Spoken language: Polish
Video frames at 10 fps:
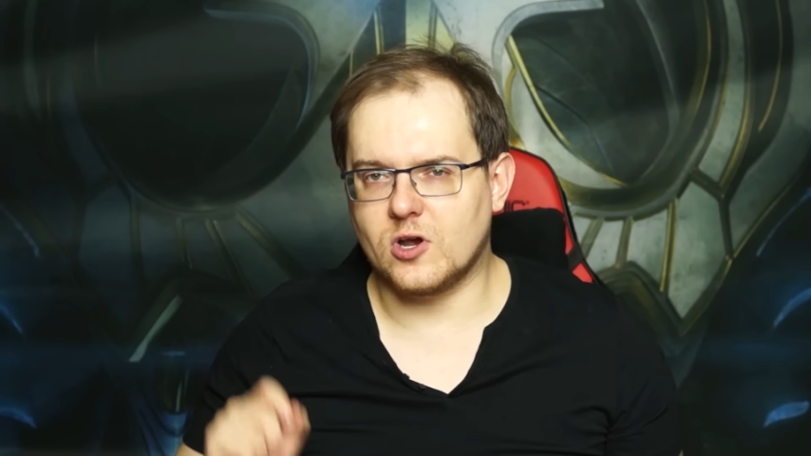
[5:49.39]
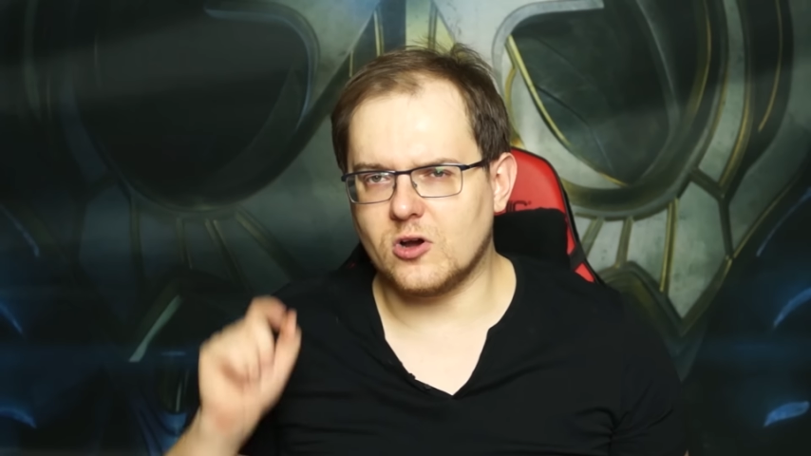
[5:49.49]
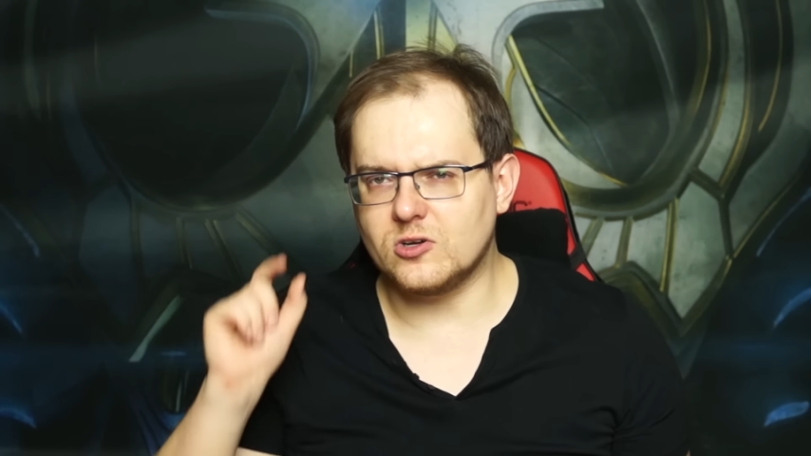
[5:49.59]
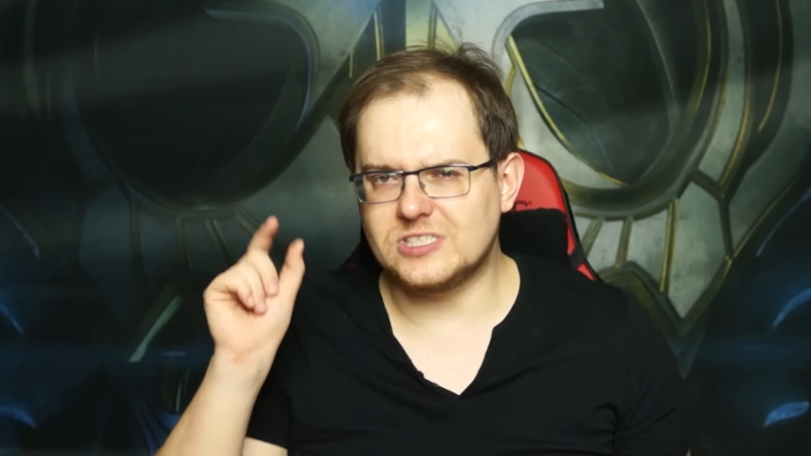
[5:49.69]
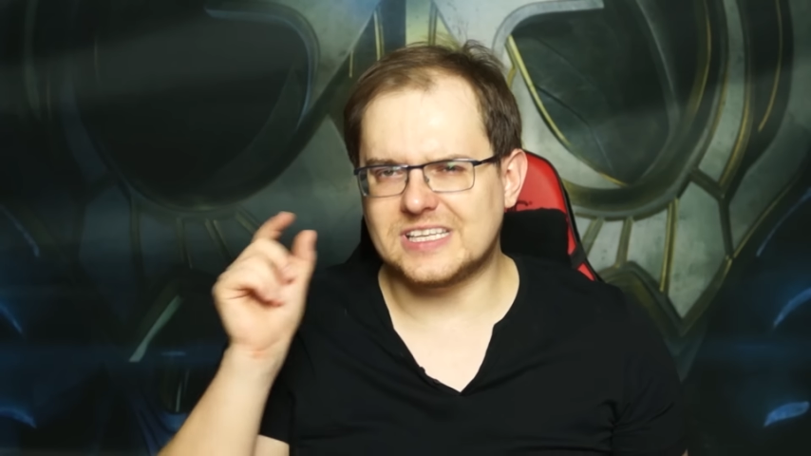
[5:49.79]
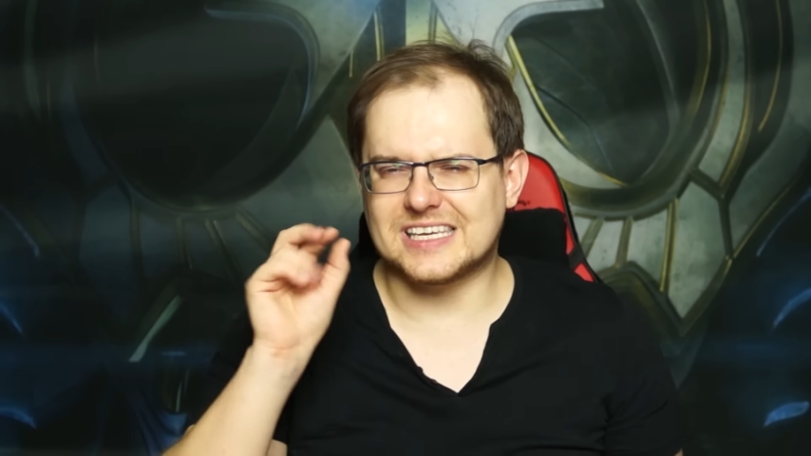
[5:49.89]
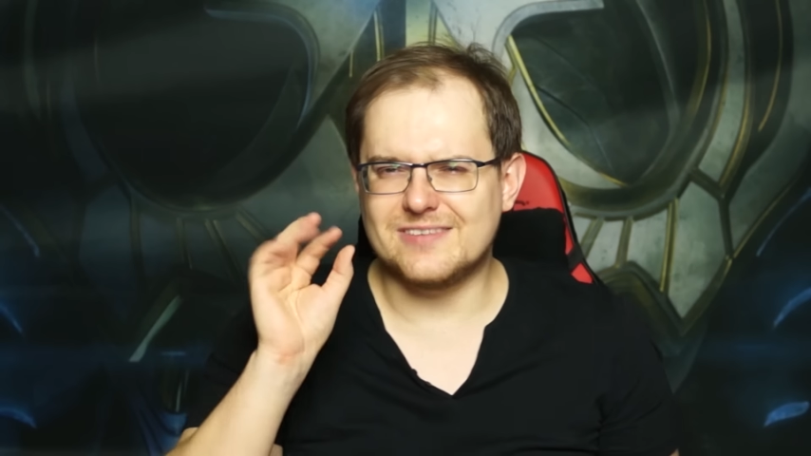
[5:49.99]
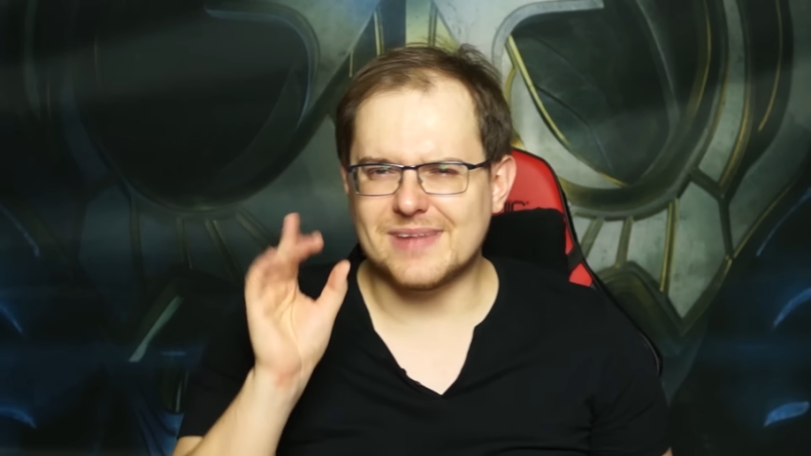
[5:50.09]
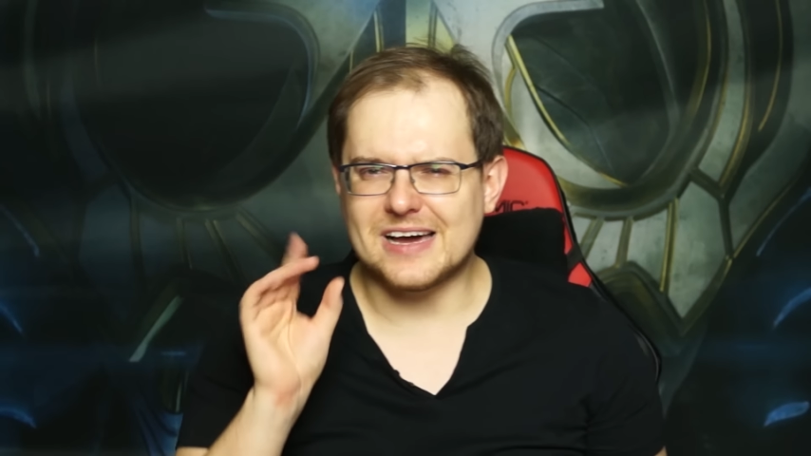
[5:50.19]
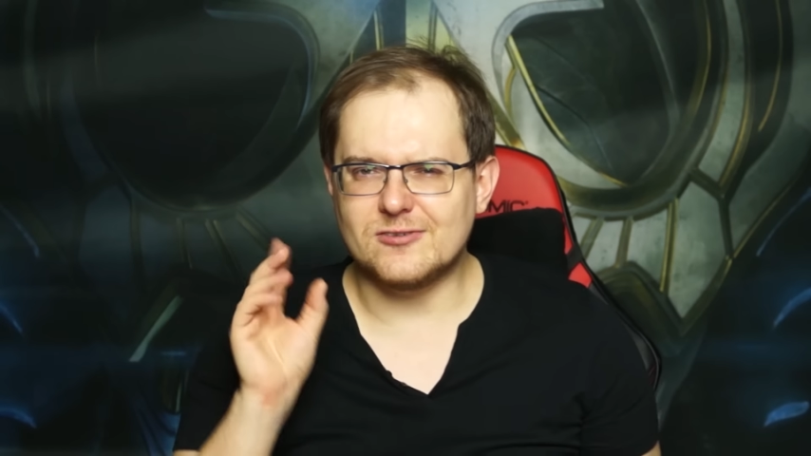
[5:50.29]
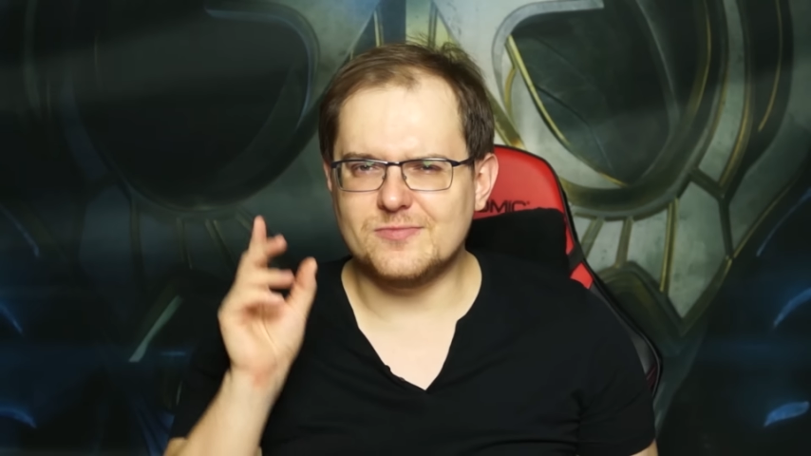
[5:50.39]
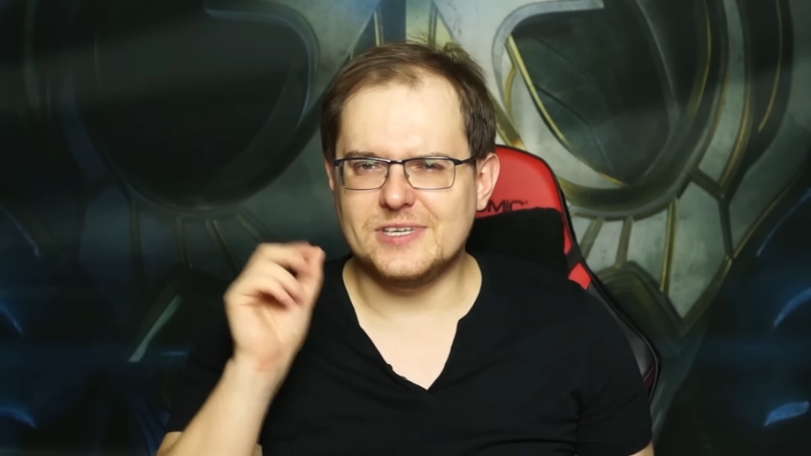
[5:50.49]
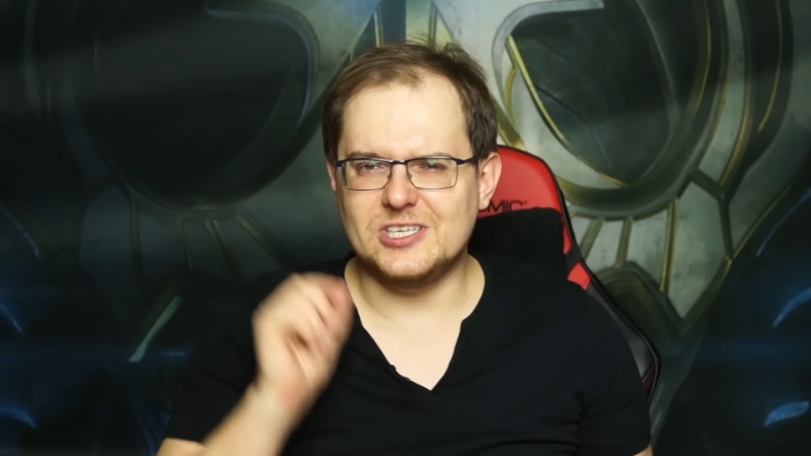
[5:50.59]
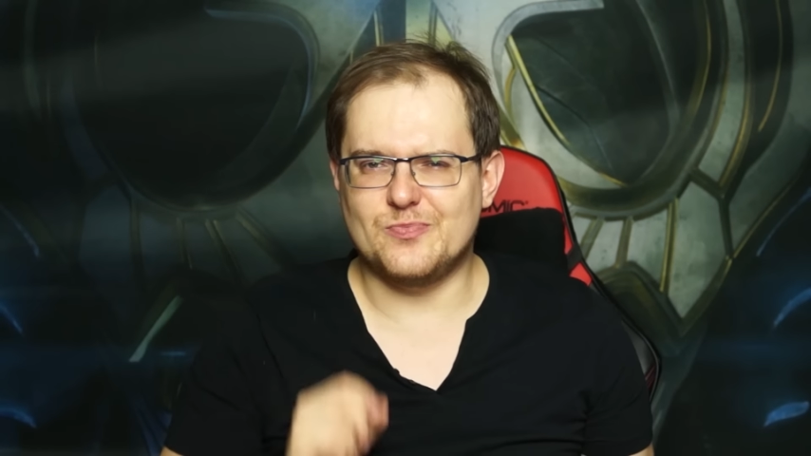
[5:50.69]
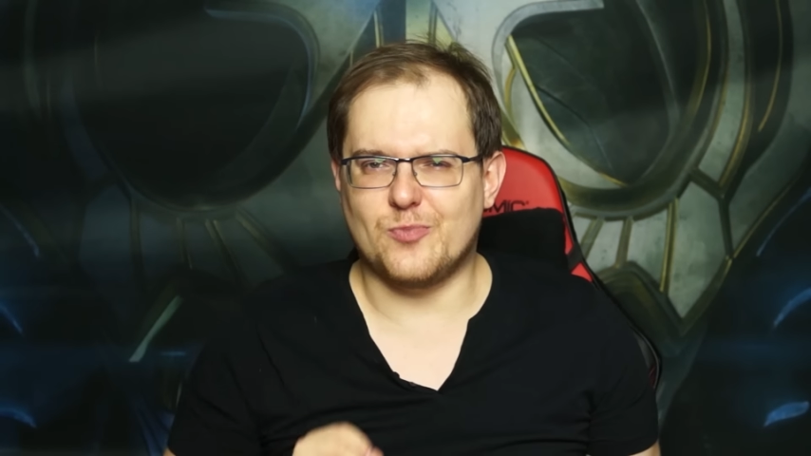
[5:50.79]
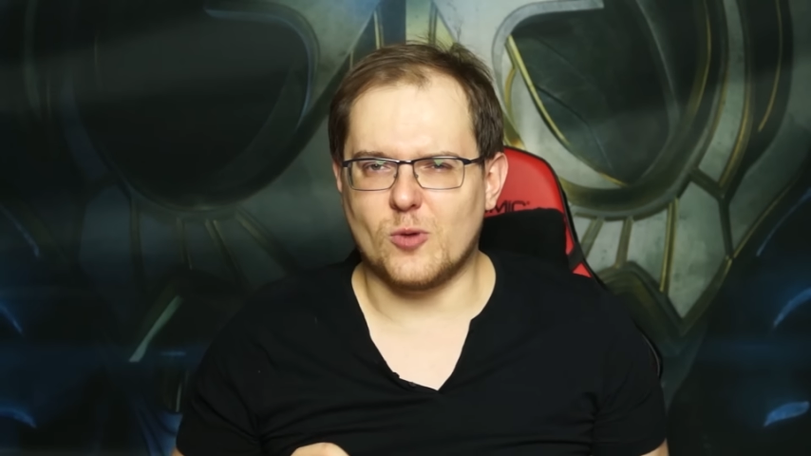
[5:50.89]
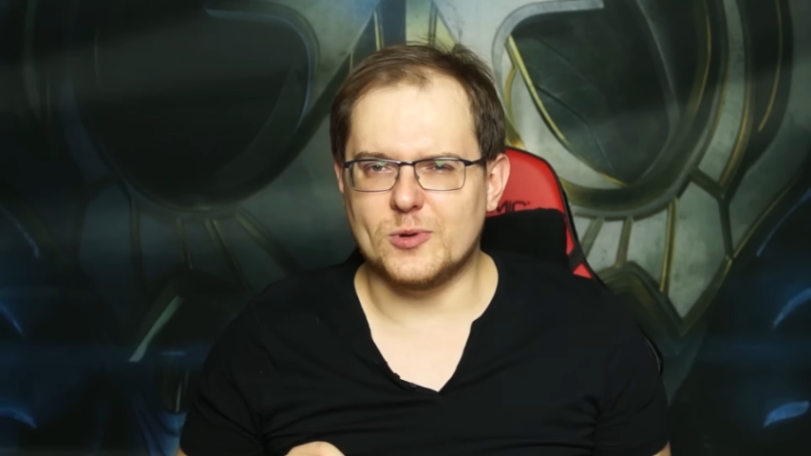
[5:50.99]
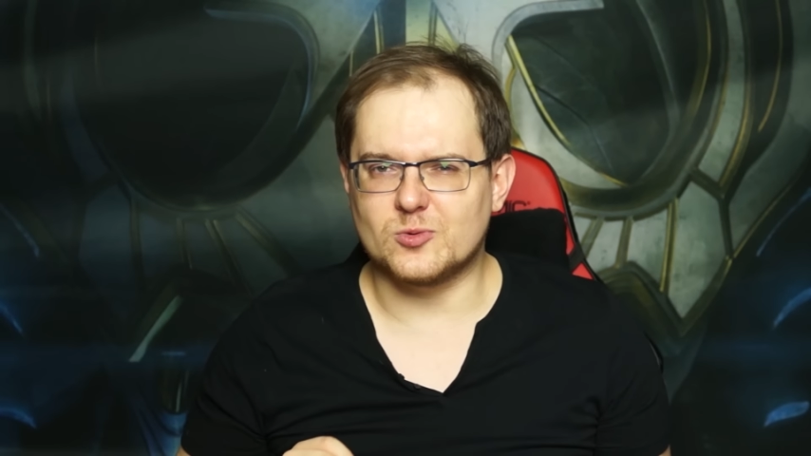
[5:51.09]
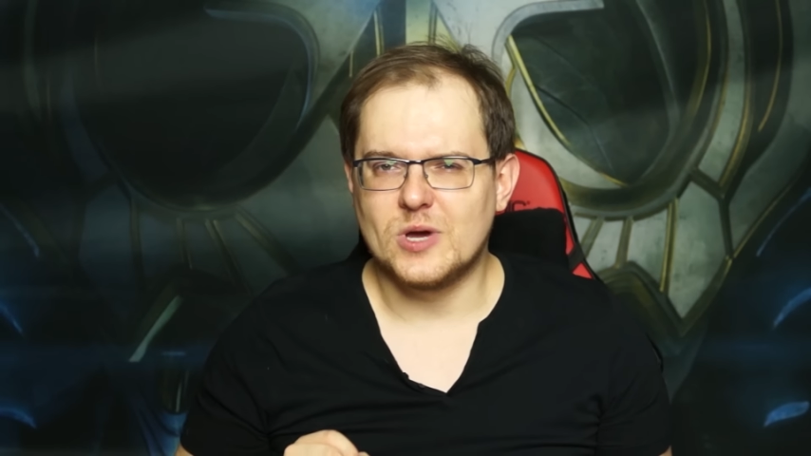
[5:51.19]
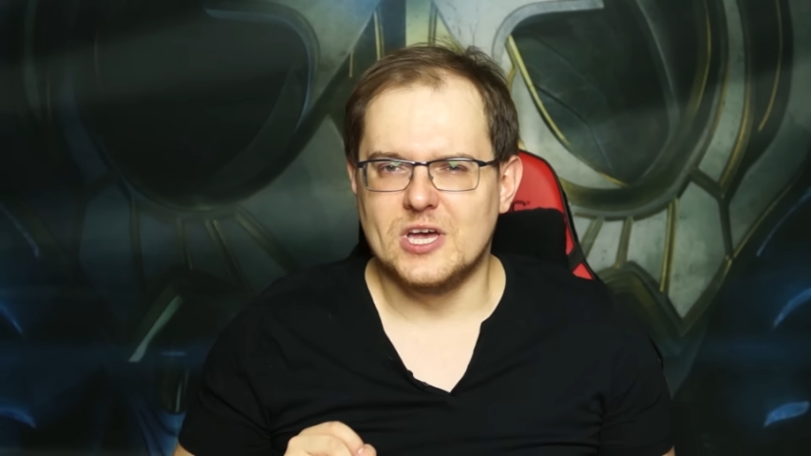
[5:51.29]
chodzi taki mały mini
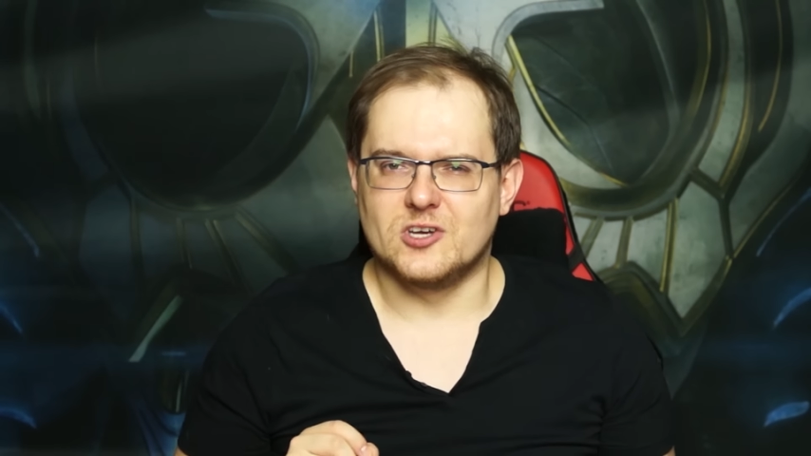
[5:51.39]
pomysł,